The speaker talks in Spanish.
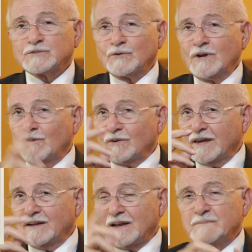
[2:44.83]
Eso no es lo
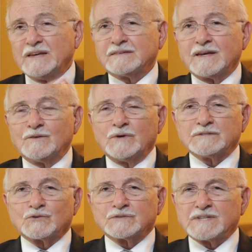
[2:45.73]
que en la mente de
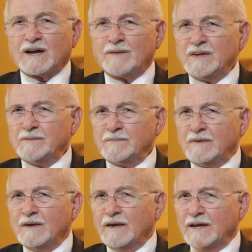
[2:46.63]
nuestros
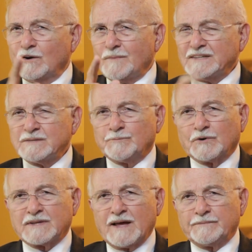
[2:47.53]
jajamim es lo más
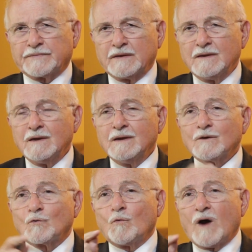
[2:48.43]
importante.
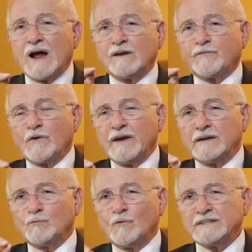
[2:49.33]
¿Cuál
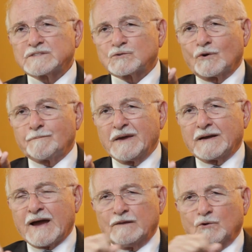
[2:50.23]
fue nuestro
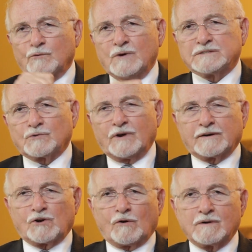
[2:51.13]
pecado, nuestro
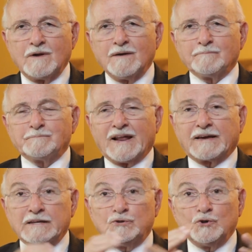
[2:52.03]
error?
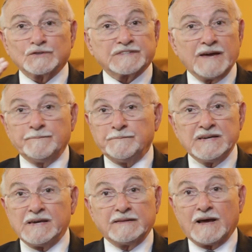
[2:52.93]
para que Dios
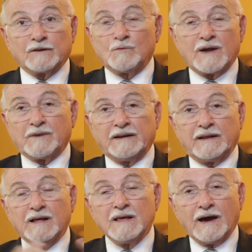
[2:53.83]
envíe de alguna
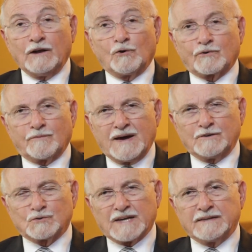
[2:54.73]
manera a los
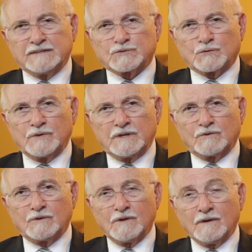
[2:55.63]
romanos a
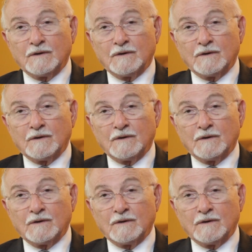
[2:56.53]
destruirlo.